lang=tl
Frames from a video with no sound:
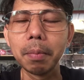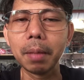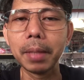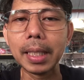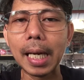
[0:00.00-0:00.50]

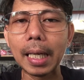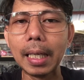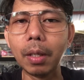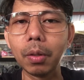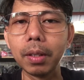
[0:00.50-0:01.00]
Pag may
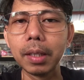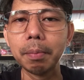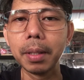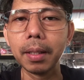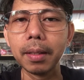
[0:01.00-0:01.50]
nagalaw kung
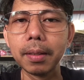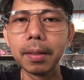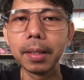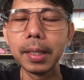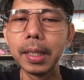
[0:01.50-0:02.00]
ibang
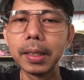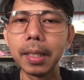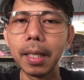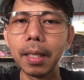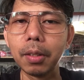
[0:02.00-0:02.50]
hindi
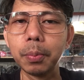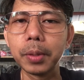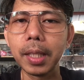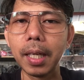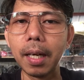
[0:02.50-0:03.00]
siya
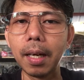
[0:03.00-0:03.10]
angkop sa